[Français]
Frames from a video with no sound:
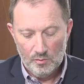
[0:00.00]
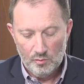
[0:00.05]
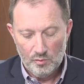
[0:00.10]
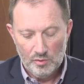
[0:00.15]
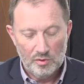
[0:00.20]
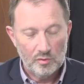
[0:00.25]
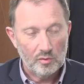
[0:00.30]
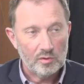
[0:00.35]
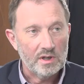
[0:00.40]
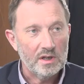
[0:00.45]

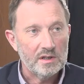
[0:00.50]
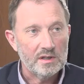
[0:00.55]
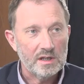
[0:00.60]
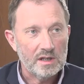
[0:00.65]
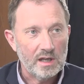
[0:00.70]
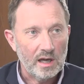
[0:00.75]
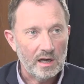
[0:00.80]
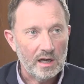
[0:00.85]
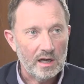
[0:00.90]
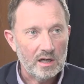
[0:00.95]
Oui, donc un
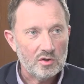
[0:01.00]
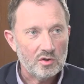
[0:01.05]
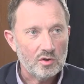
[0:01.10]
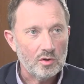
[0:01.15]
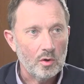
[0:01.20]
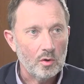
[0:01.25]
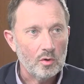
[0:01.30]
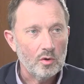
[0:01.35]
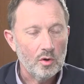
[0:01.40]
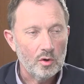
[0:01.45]
décalage
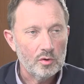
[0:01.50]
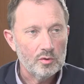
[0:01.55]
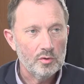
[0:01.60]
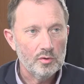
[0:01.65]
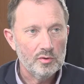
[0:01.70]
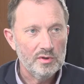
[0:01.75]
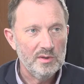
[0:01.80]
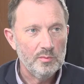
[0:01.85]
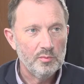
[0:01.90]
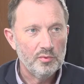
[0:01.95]
encore
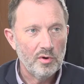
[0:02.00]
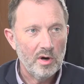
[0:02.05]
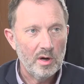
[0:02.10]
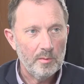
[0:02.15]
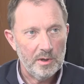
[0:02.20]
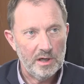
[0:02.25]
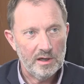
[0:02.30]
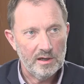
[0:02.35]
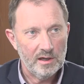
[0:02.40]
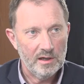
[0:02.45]
de 10 points
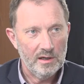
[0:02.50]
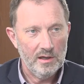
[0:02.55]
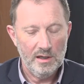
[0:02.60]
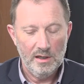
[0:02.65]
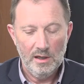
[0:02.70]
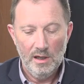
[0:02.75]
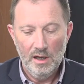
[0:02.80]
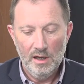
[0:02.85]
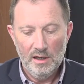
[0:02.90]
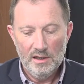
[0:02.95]
malgré
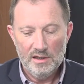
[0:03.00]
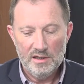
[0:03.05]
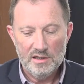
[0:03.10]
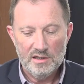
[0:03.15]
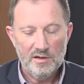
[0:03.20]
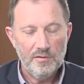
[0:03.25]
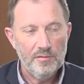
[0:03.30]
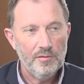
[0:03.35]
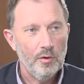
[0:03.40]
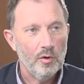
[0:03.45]
les,
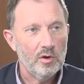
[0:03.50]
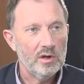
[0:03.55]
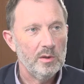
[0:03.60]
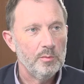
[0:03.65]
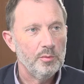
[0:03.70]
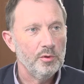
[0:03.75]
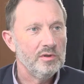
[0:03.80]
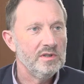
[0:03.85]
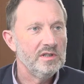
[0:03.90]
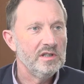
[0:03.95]
efforts et les
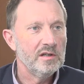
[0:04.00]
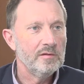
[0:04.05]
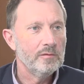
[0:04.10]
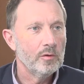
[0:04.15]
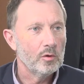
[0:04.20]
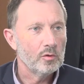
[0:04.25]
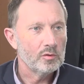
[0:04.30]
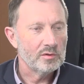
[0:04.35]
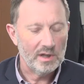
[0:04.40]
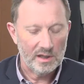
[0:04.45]
politiques
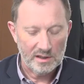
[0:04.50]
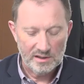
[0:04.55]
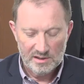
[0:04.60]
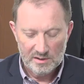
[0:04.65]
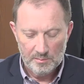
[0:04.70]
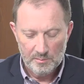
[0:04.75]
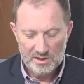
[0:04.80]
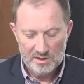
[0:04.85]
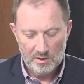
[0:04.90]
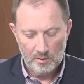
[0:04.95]

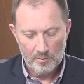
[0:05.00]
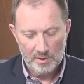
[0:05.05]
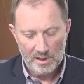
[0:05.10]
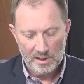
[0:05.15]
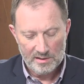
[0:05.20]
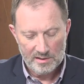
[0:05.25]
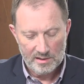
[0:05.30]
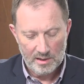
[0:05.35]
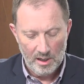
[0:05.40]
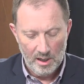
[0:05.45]
volontaristes mises en
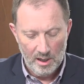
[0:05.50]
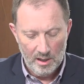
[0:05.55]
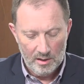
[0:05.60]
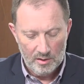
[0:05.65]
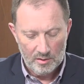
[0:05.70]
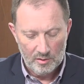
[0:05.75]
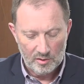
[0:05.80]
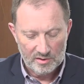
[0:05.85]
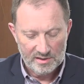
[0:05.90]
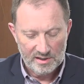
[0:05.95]
place
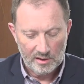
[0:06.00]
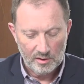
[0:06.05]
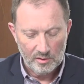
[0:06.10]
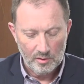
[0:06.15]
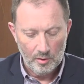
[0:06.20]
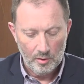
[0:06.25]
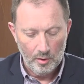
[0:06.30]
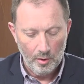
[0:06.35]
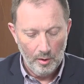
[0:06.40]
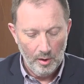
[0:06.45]
dans le
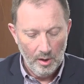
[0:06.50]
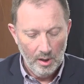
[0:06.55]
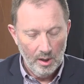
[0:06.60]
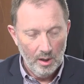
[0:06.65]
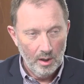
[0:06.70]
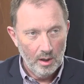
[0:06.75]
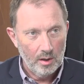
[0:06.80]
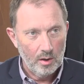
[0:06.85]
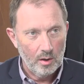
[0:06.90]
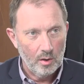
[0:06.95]
secteur.
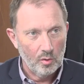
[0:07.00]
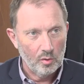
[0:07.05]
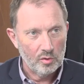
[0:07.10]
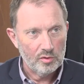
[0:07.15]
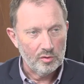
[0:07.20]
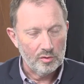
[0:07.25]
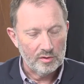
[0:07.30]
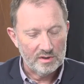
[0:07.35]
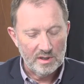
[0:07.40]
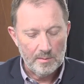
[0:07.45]
Euh,
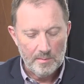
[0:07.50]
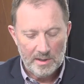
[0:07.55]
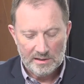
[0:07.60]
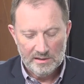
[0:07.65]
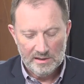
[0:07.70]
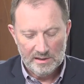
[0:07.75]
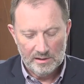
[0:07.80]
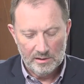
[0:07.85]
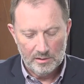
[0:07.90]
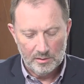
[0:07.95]
autre
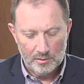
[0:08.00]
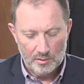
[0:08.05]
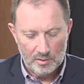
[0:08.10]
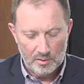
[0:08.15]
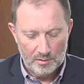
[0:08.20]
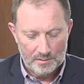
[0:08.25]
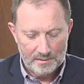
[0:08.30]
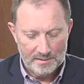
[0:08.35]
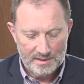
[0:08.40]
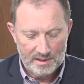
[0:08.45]
thématique,
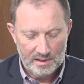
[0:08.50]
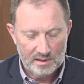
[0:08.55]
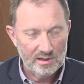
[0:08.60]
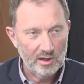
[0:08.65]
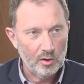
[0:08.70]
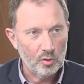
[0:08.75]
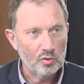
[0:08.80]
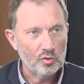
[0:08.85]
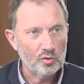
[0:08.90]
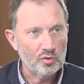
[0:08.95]
euh, celle
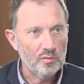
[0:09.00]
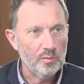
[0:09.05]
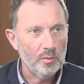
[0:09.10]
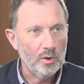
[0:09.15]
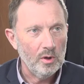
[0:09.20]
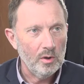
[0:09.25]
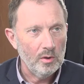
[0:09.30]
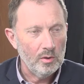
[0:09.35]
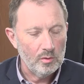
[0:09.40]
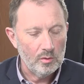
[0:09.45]
des
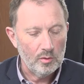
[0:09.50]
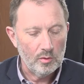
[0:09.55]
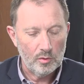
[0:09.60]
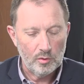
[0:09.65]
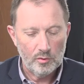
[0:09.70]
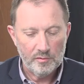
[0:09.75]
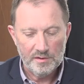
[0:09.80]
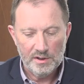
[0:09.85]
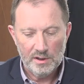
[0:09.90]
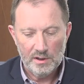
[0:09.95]
recrutements. On
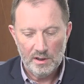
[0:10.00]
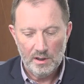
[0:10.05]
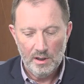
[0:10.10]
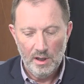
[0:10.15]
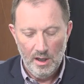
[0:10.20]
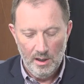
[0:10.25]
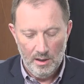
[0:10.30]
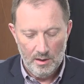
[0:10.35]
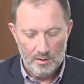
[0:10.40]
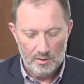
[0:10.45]
revient
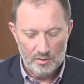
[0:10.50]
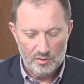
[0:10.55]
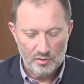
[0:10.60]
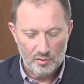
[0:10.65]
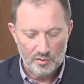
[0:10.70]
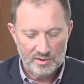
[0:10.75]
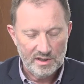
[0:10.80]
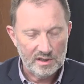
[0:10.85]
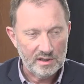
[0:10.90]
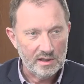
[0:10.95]

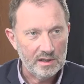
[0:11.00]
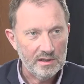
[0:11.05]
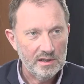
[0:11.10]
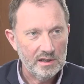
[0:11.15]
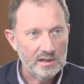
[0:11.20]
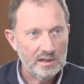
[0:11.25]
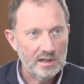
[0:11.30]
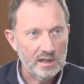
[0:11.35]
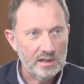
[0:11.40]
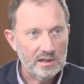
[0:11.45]
sur cette
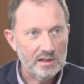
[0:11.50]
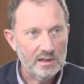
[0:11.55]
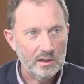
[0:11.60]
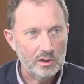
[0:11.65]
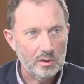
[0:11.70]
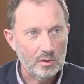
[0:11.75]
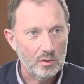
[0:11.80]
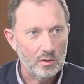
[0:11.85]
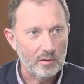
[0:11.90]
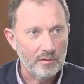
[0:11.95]
année qui a
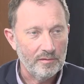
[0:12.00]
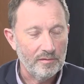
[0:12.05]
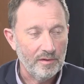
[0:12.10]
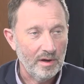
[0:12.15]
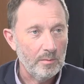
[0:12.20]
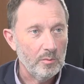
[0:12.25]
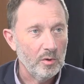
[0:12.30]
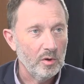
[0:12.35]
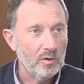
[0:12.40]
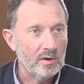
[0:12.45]
été
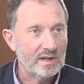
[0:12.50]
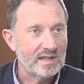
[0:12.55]
vraiment